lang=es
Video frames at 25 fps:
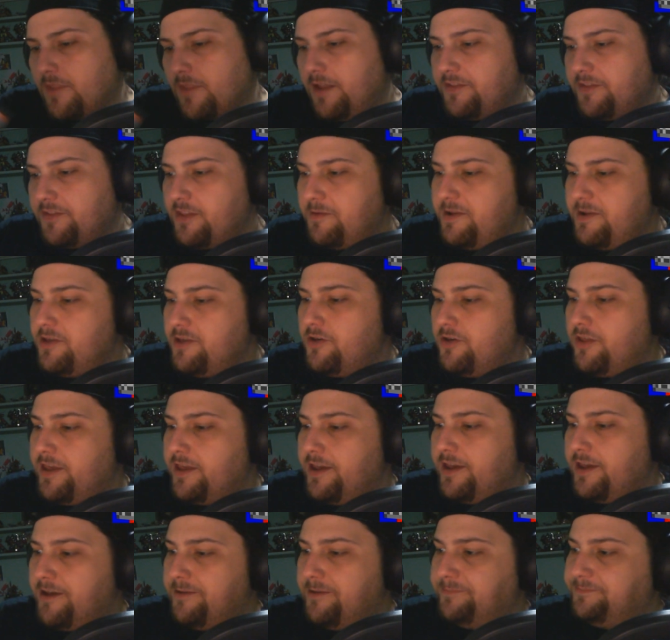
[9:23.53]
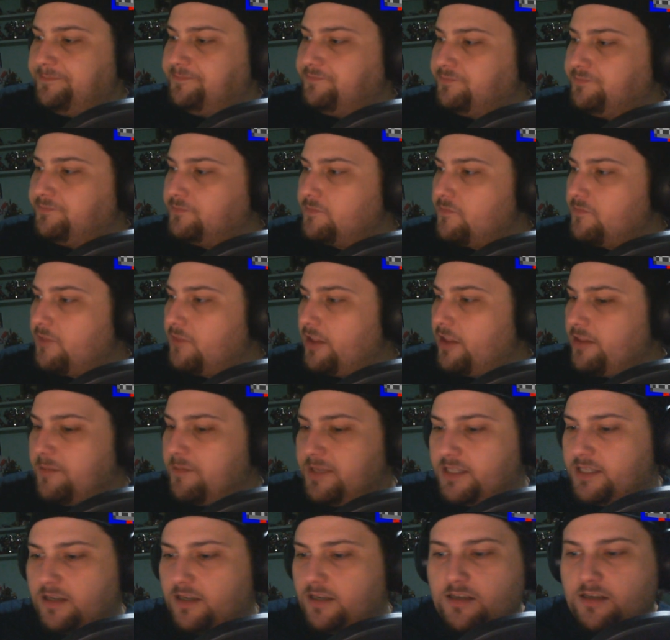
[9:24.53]
Han debido de,
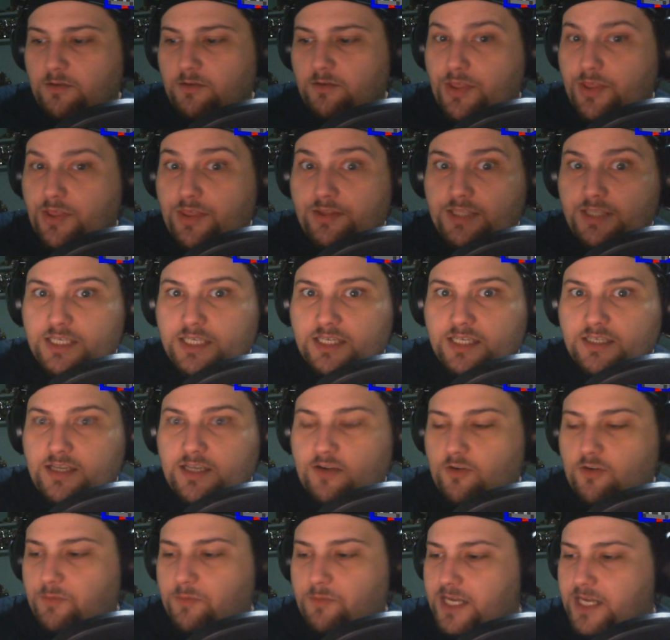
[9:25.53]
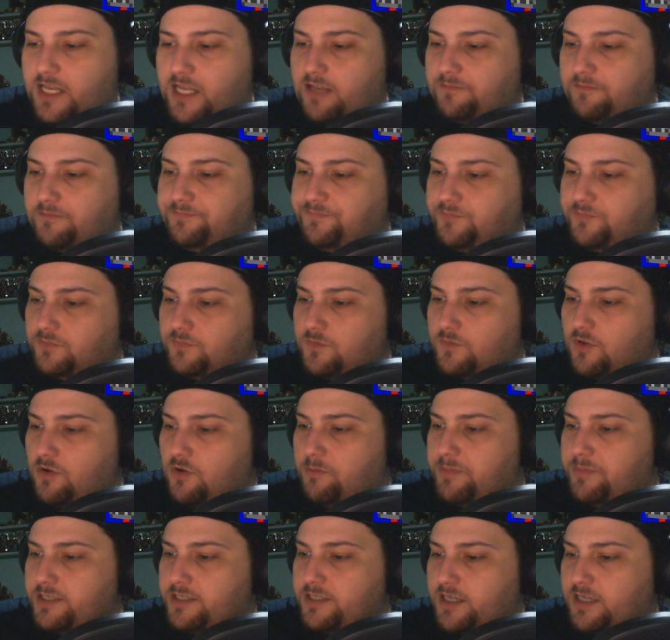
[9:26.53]
de el saborizantes a saco para
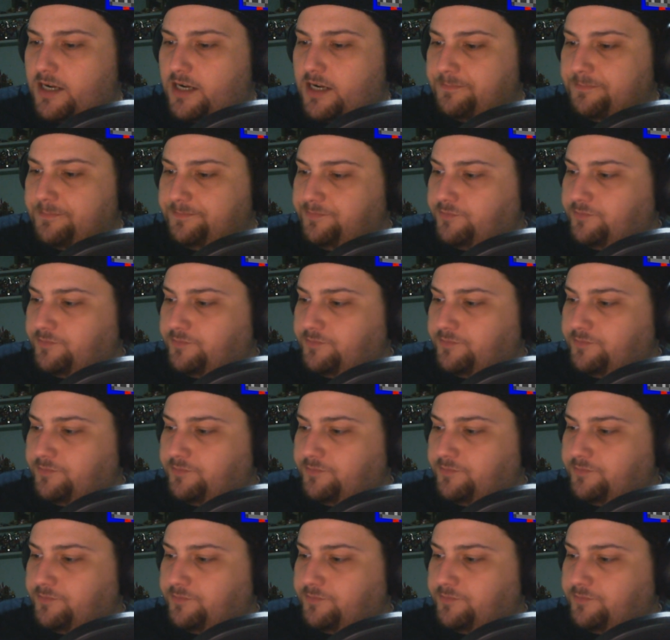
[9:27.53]
compensar